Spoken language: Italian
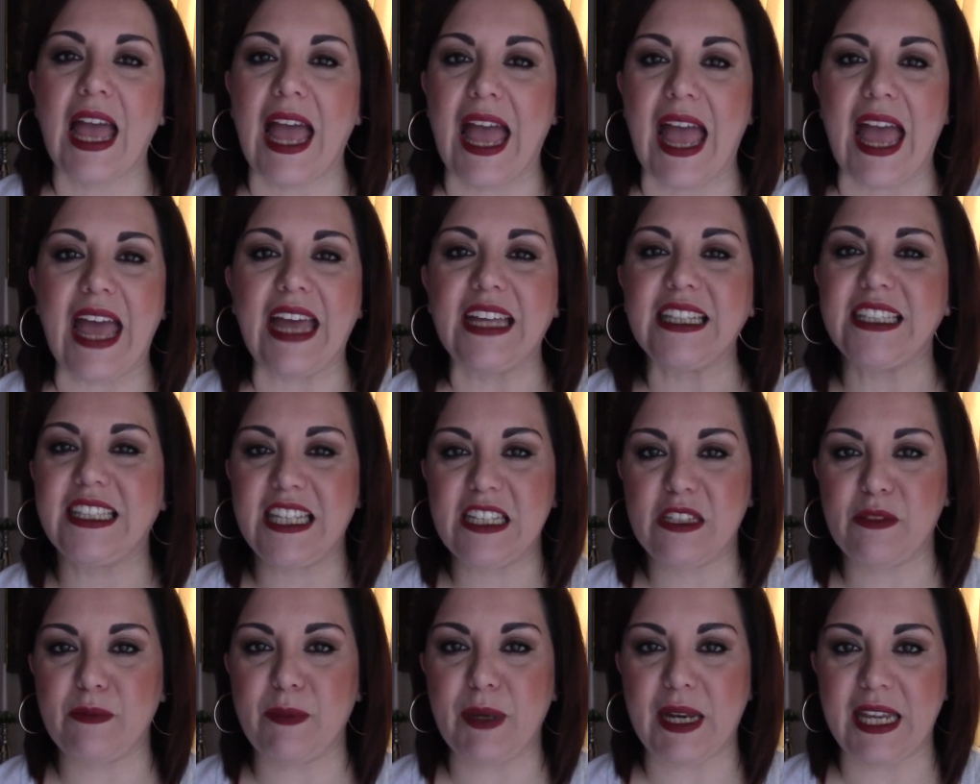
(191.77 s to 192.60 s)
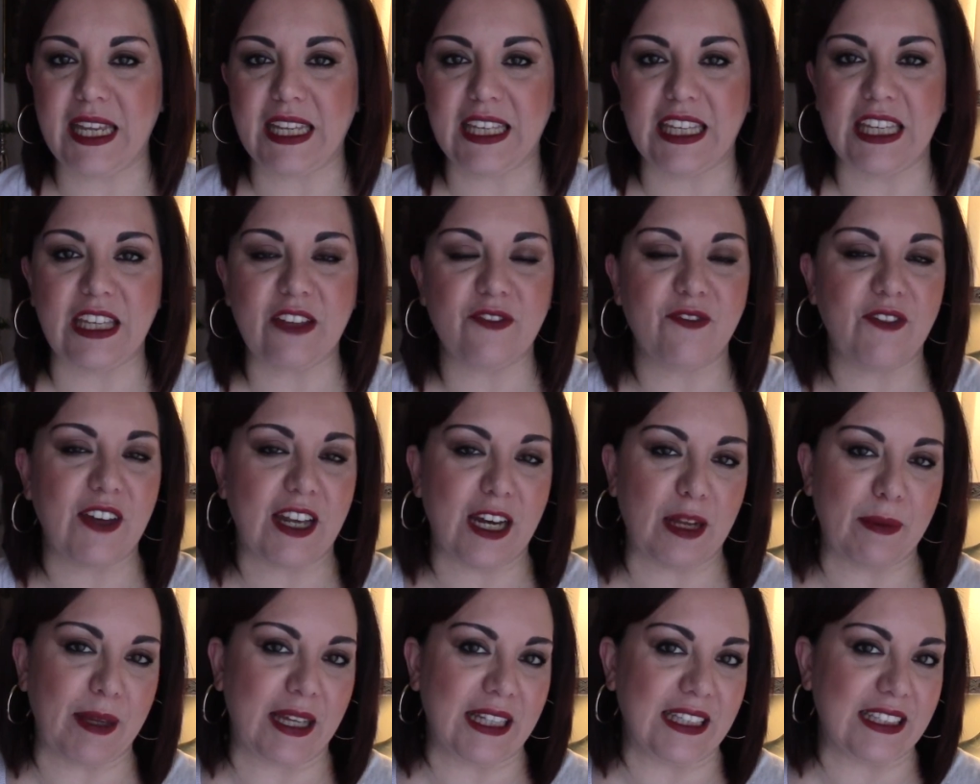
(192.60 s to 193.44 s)
e ti sbrighi
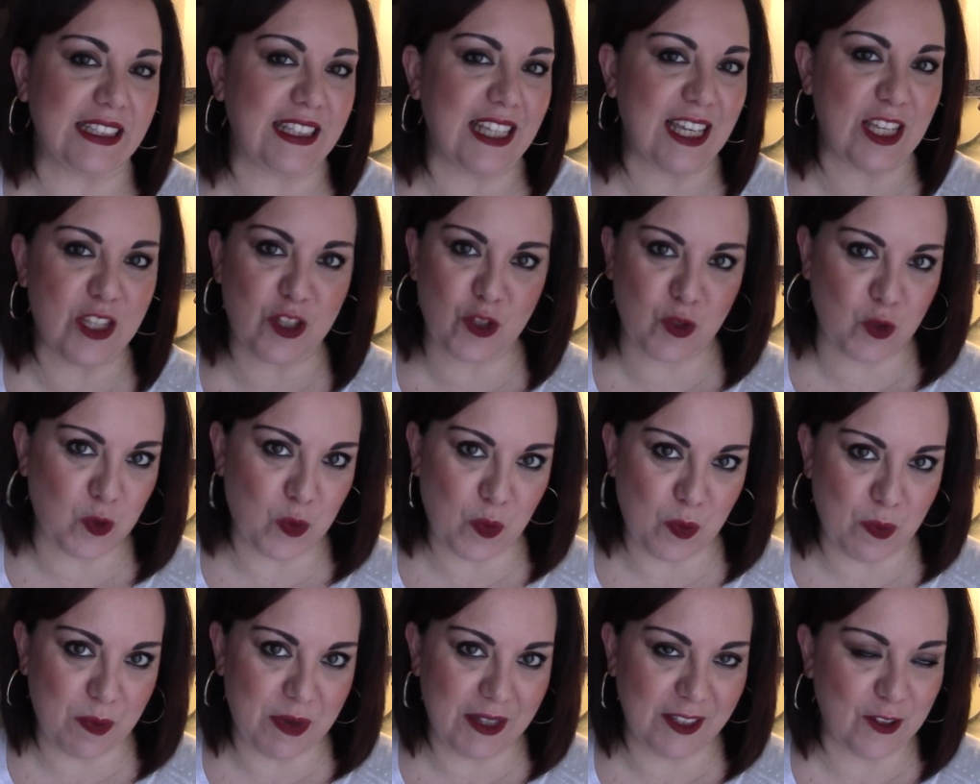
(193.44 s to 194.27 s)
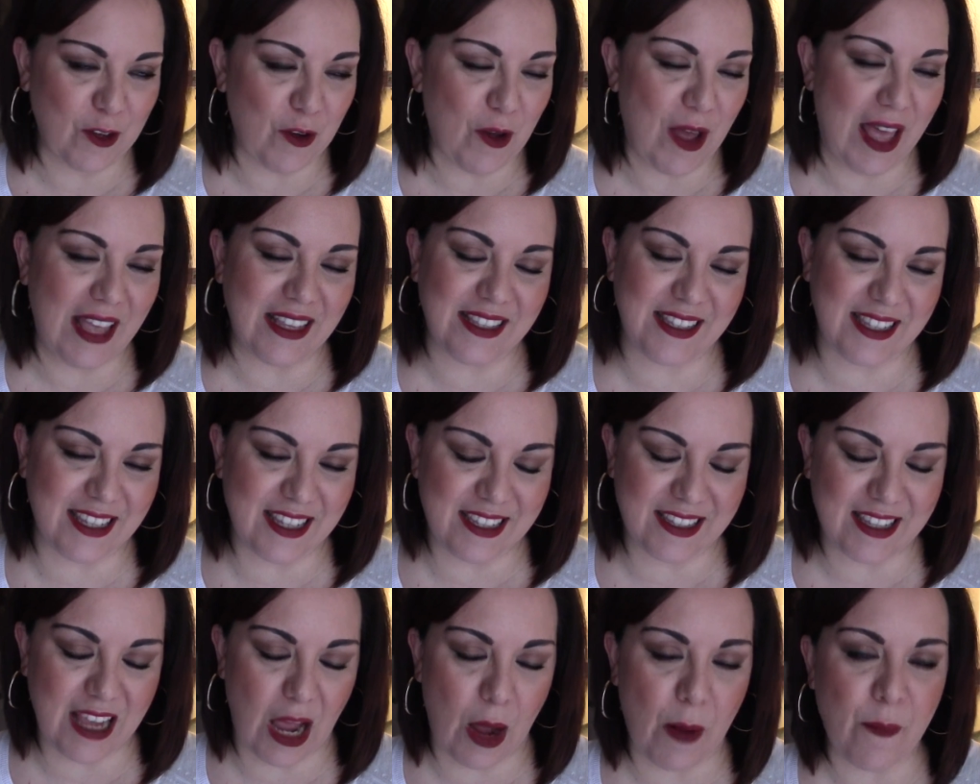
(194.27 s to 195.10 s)
veramente subito e
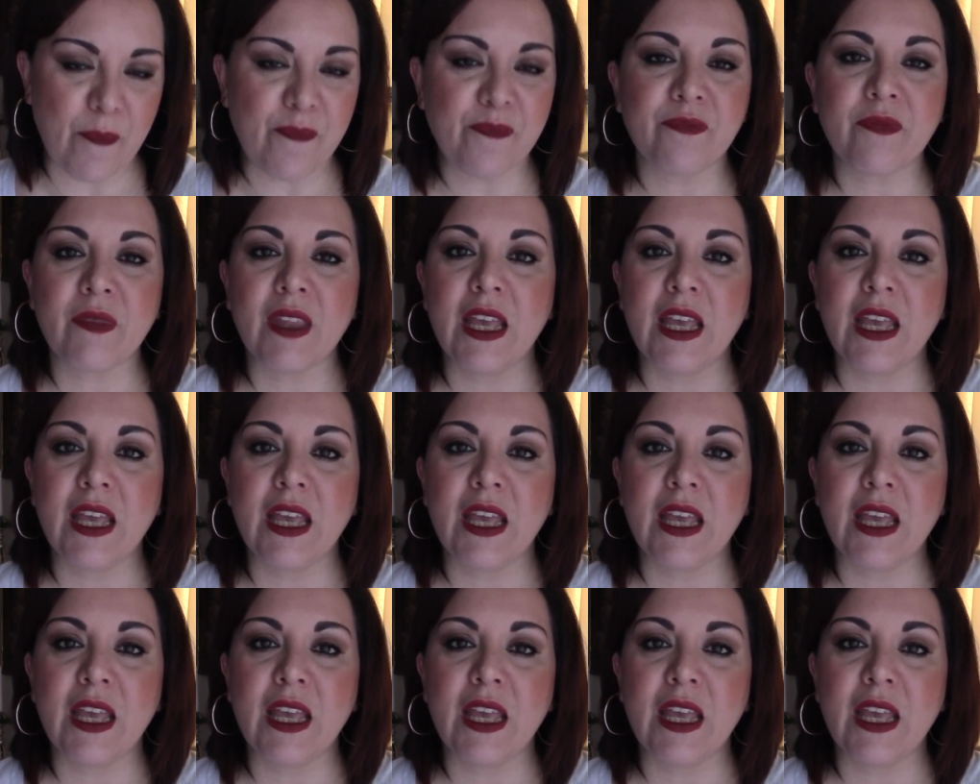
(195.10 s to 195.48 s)
si sa